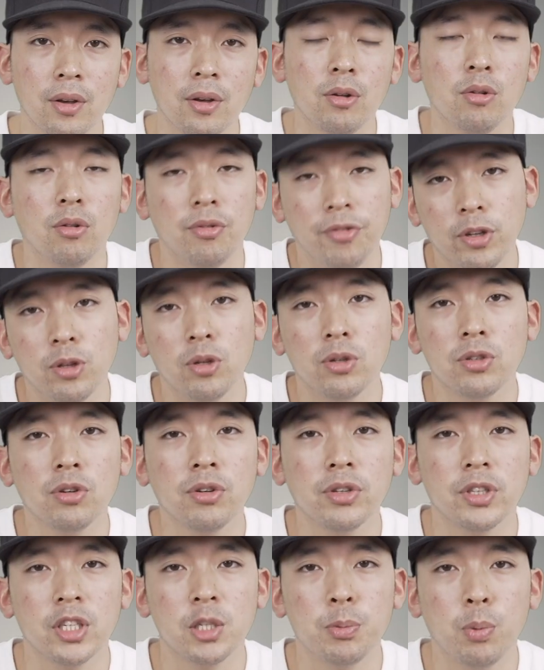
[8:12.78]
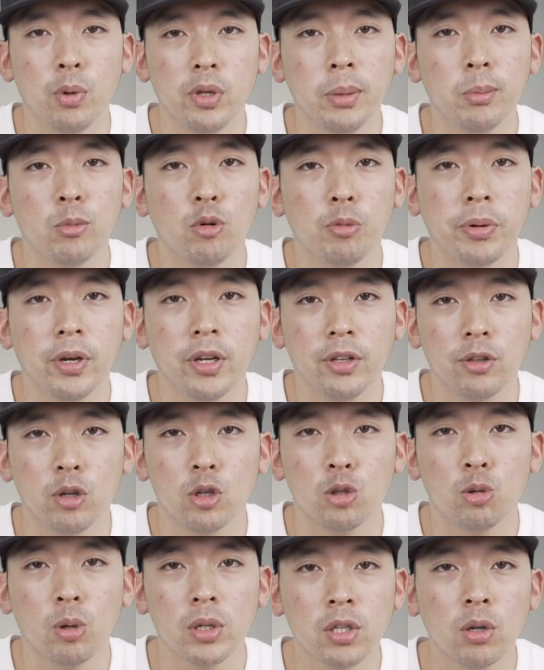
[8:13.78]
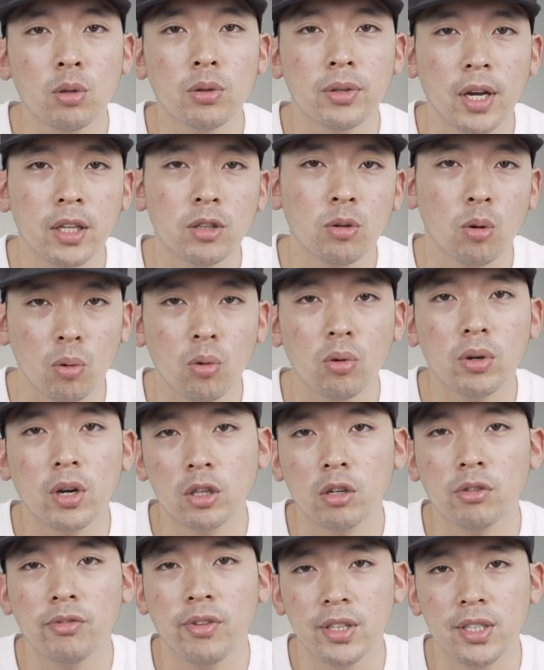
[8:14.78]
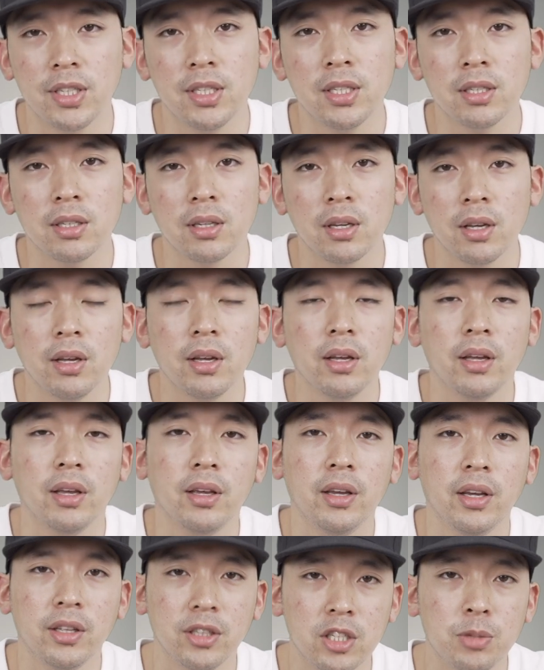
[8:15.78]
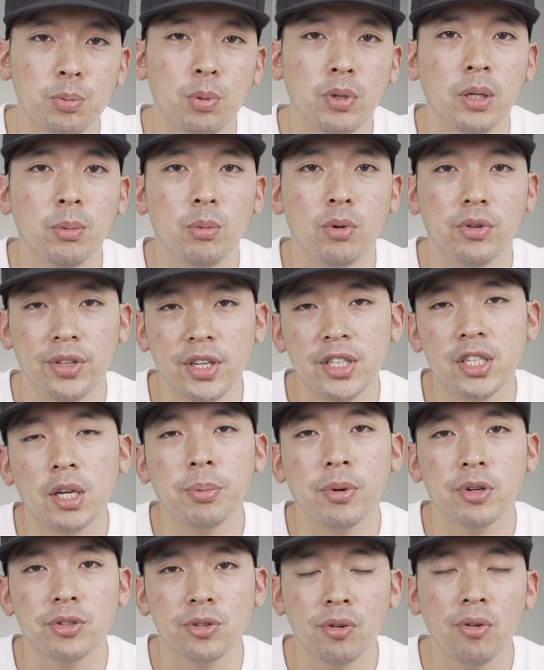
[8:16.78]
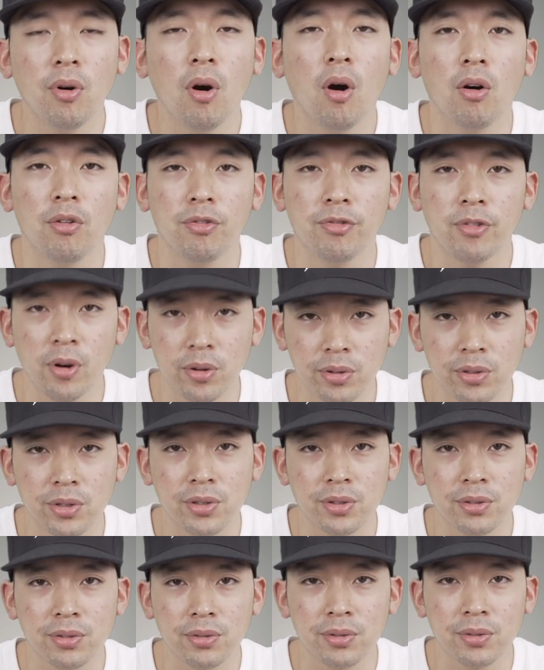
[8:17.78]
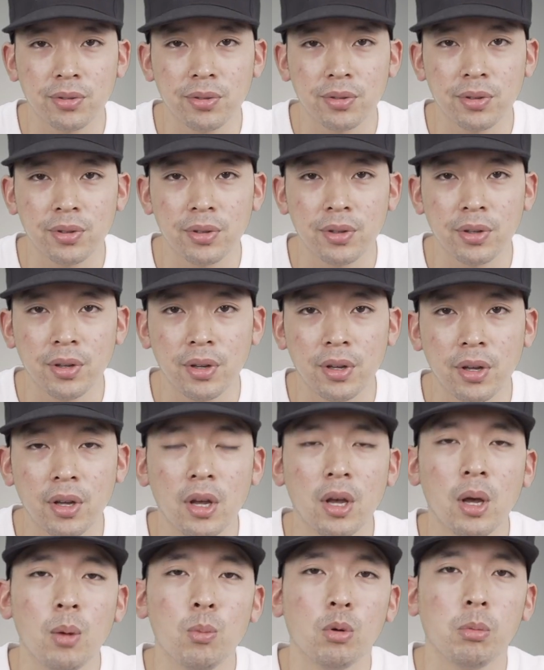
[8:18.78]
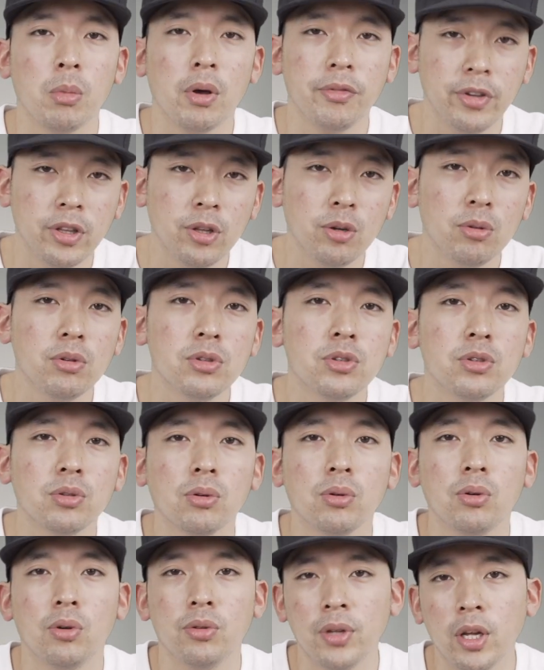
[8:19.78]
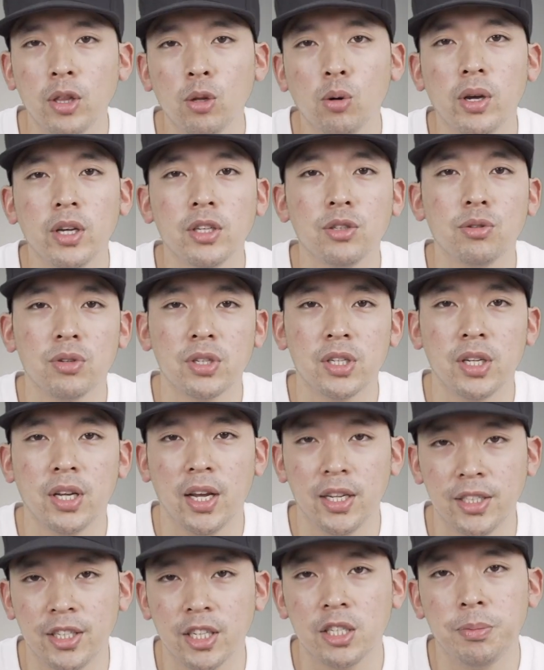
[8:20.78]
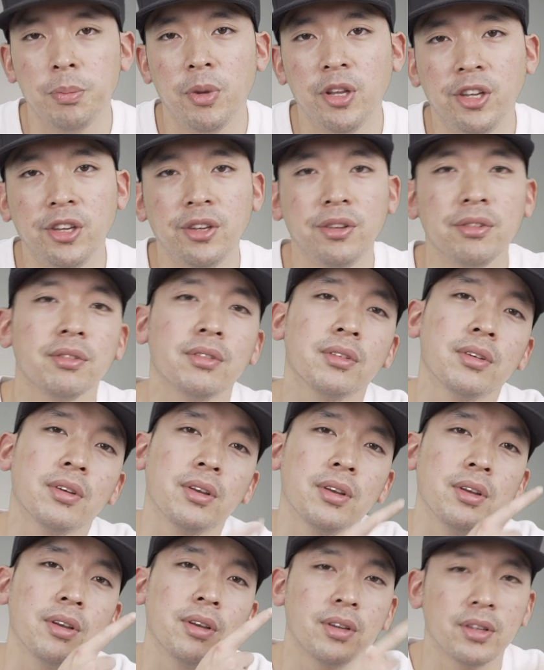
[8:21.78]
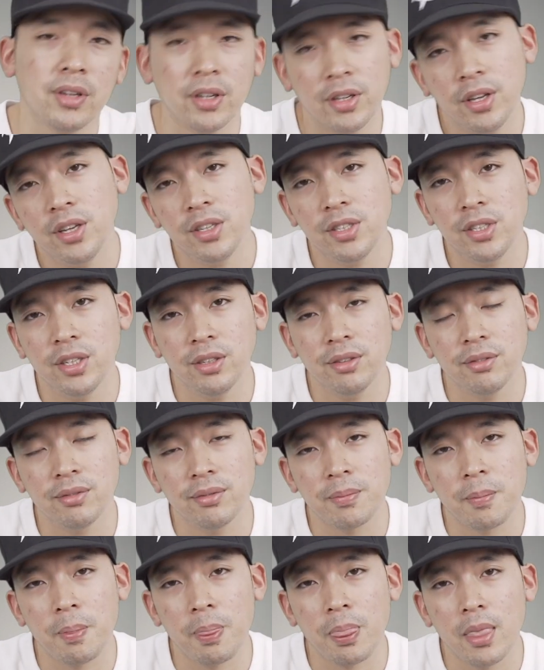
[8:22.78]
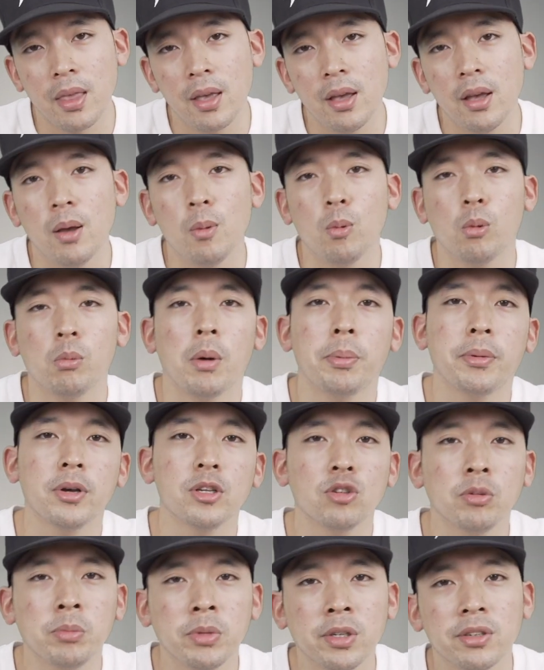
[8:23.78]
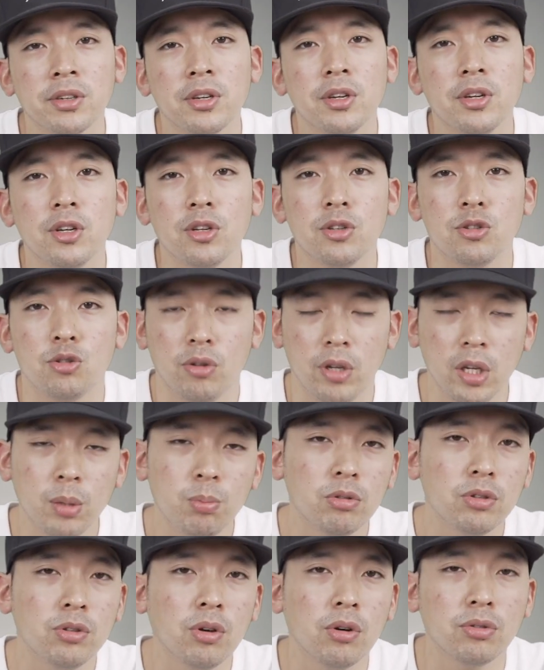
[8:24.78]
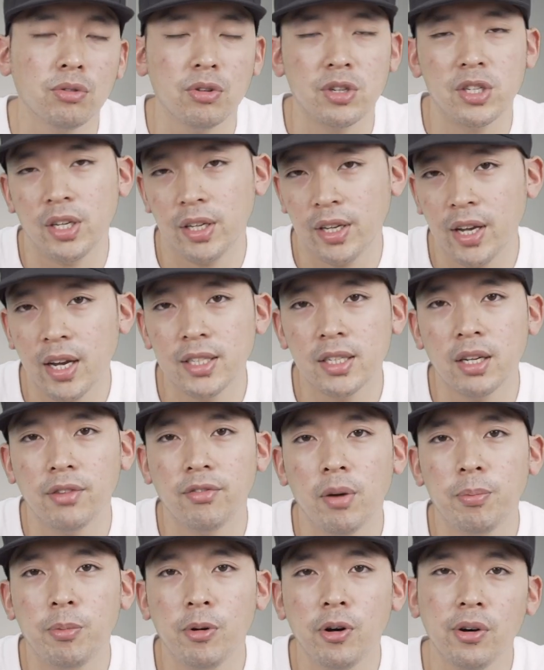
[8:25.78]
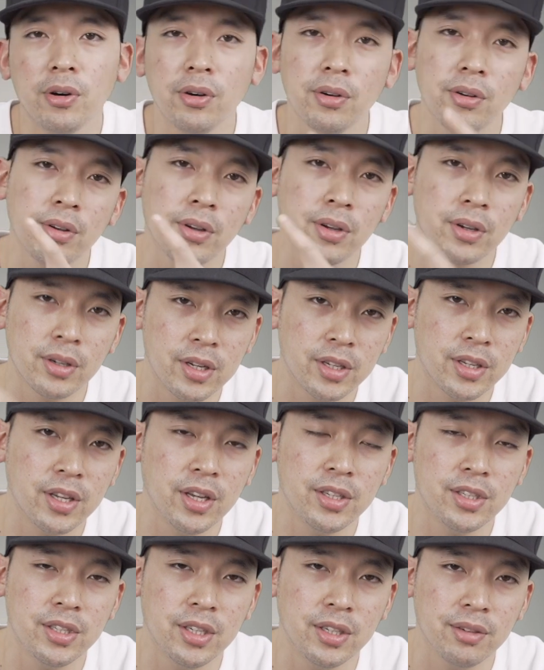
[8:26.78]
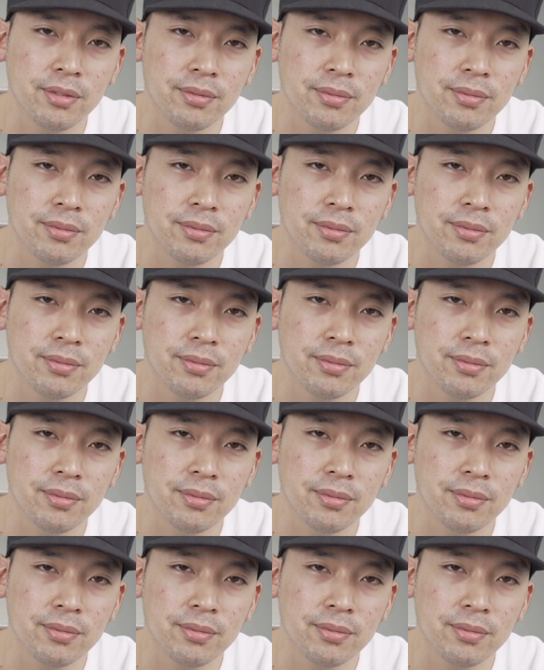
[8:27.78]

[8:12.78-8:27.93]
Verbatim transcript: Le V200 est disponible au prix de 64,90€ et est disponible dès à présent en France. Pour ma vidéo sur le Nano S de chez SX Mini, cliquez ici. Pour ma prise en main du e de chez KSL Vapor, cliquez ici.